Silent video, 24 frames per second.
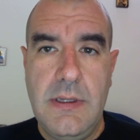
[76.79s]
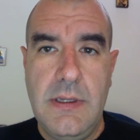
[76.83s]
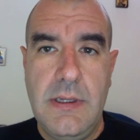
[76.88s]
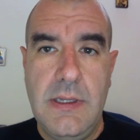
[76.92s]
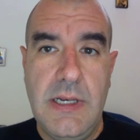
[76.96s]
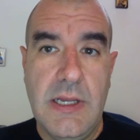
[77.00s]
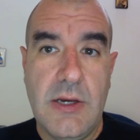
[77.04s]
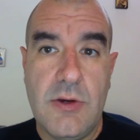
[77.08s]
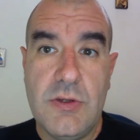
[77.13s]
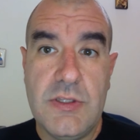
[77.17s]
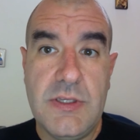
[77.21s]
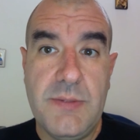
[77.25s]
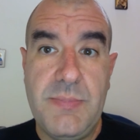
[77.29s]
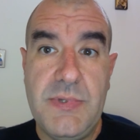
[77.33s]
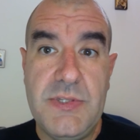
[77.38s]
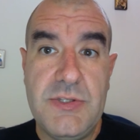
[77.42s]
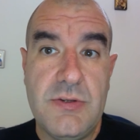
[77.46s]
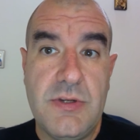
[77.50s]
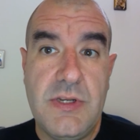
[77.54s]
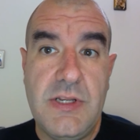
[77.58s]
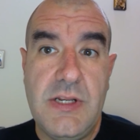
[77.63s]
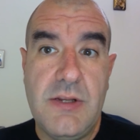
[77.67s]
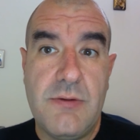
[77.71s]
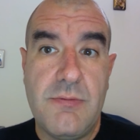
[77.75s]
La cosa
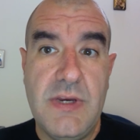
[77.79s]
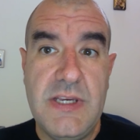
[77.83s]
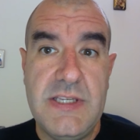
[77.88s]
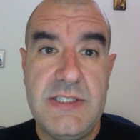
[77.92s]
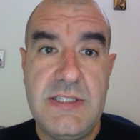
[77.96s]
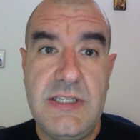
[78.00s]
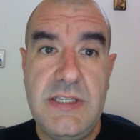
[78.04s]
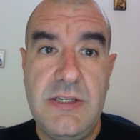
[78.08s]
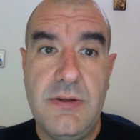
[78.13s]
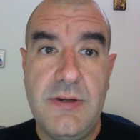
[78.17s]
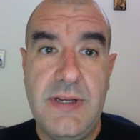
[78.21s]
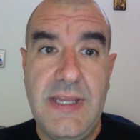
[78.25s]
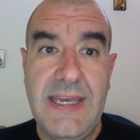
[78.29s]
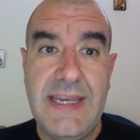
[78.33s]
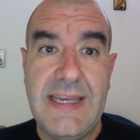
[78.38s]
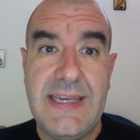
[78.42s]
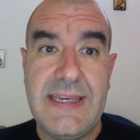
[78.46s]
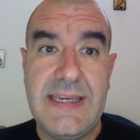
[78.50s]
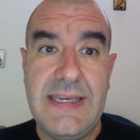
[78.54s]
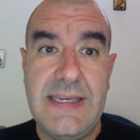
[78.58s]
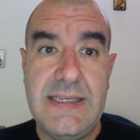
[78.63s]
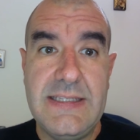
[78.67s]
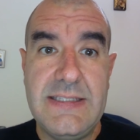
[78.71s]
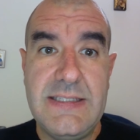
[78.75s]
peggiore di questi non è
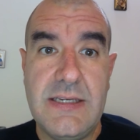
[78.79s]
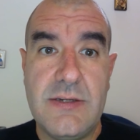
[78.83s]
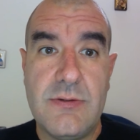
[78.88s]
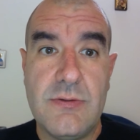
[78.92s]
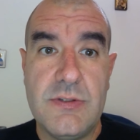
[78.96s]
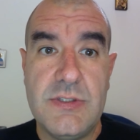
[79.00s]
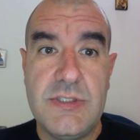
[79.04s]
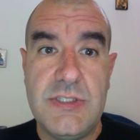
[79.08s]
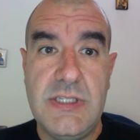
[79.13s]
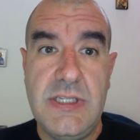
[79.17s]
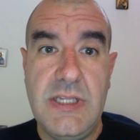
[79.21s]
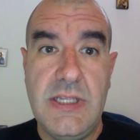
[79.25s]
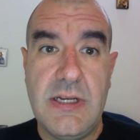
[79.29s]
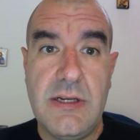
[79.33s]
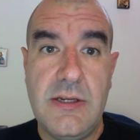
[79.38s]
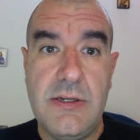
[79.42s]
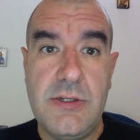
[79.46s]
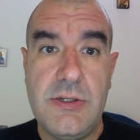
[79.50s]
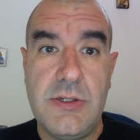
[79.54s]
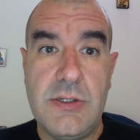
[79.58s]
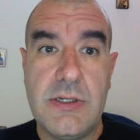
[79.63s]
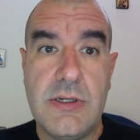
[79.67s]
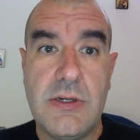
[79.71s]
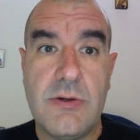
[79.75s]
che si
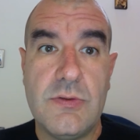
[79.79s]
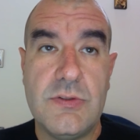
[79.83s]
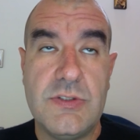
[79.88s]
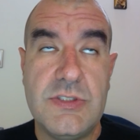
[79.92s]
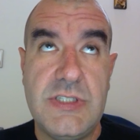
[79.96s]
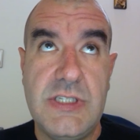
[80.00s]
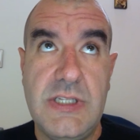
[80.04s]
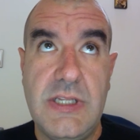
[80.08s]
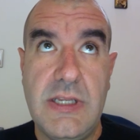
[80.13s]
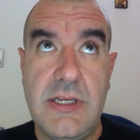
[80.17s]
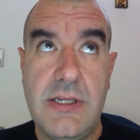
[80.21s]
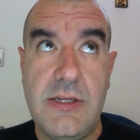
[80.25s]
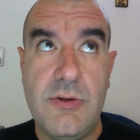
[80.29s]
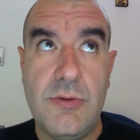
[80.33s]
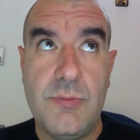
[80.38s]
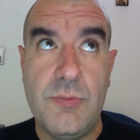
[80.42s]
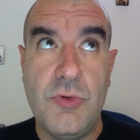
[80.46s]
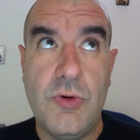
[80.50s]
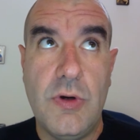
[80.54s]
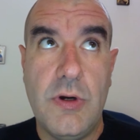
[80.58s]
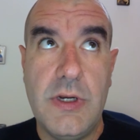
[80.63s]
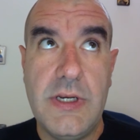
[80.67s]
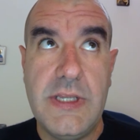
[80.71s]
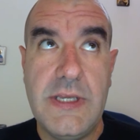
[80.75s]
considerino
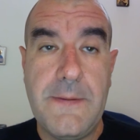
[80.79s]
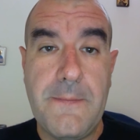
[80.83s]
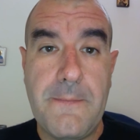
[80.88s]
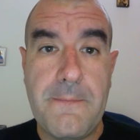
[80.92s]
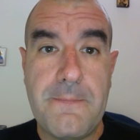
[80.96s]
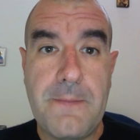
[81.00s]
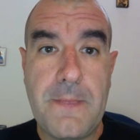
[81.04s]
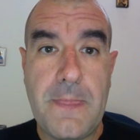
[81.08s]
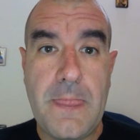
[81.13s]
buoni,